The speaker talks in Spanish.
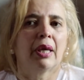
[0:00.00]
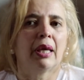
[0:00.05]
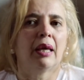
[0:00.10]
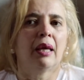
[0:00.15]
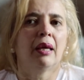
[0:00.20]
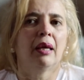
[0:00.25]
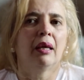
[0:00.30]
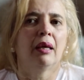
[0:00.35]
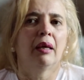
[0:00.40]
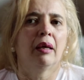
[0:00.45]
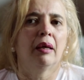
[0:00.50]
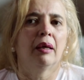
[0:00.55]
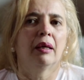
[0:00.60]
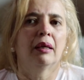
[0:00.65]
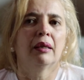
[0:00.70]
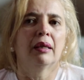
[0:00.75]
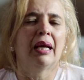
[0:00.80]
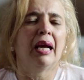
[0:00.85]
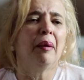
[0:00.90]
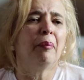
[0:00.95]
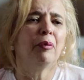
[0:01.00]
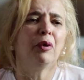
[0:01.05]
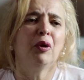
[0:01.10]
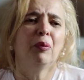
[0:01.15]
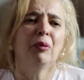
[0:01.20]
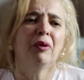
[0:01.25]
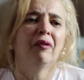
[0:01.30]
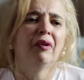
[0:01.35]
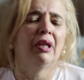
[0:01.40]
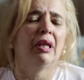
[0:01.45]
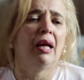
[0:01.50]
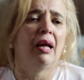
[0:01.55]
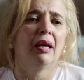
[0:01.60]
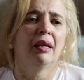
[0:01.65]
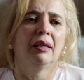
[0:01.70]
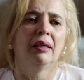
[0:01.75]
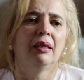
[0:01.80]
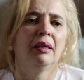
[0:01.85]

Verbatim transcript: eh, cambió mi vida.